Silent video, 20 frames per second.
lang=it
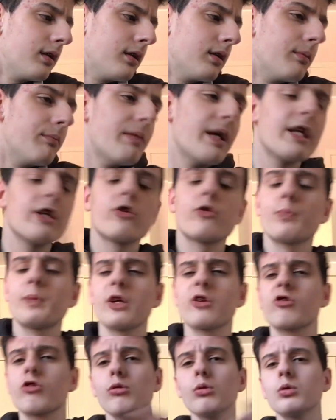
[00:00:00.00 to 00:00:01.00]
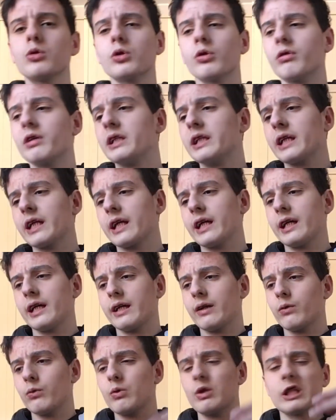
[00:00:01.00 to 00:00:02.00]
mi è dispiaciuto
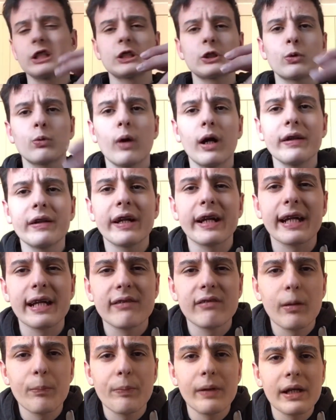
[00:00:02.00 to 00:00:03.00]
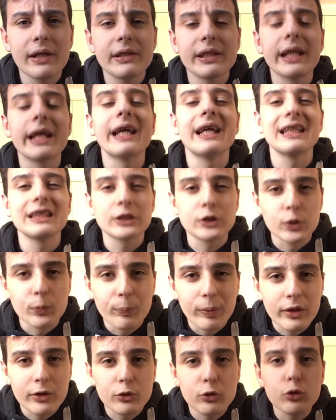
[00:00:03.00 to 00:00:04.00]
vedere una squadra che va a perdere
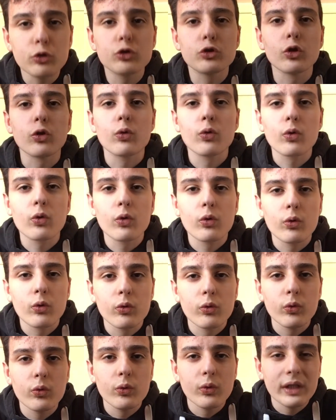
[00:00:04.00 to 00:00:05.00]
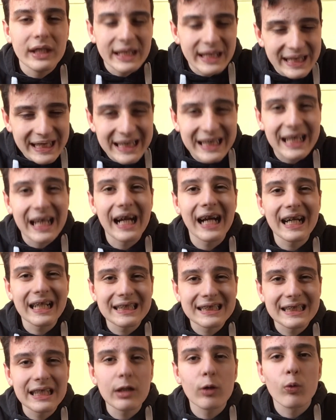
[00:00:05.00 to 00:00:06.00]
soprattutto in
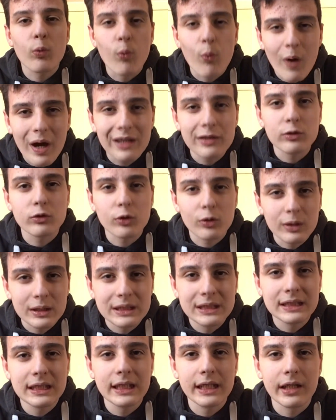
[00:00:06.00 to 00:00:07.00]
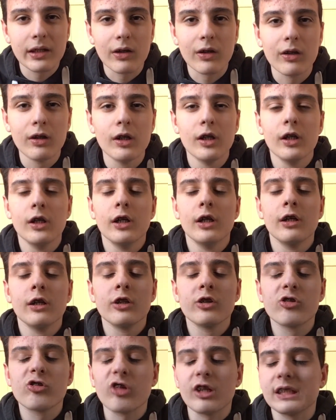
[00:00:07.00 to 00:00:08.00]
casa 4 a 0.
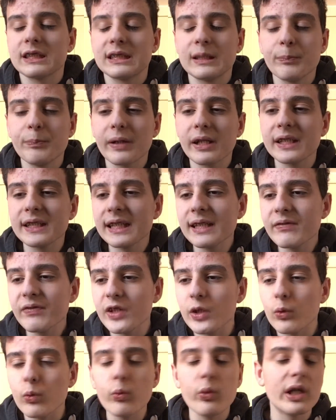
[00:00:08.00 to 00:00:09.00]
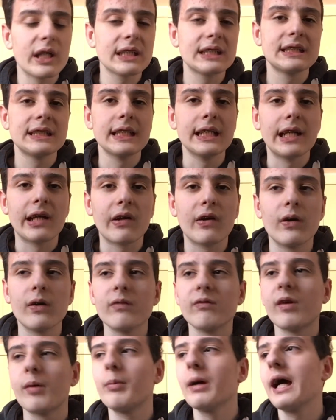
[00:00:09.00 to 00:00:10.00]
Cioè, se perdevi 1 a
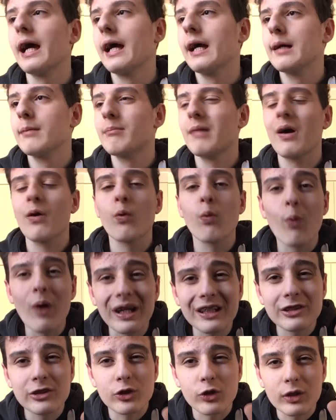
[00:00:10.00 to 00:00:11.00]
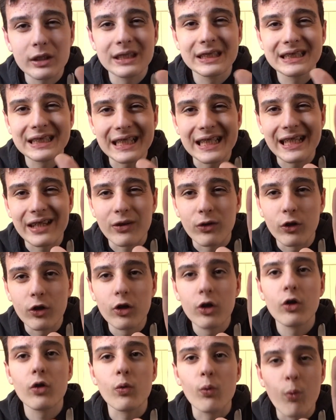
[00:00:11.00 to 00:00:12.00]
0, vabbè, ma 4 a
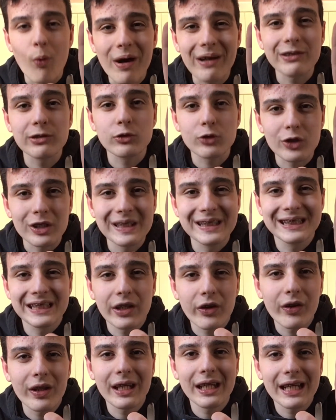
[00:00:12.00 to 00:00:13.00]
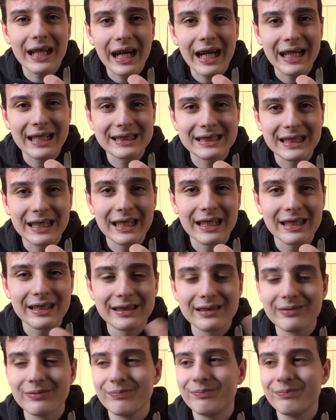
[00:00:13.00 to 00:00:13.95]
0, 4 a 0 in casa,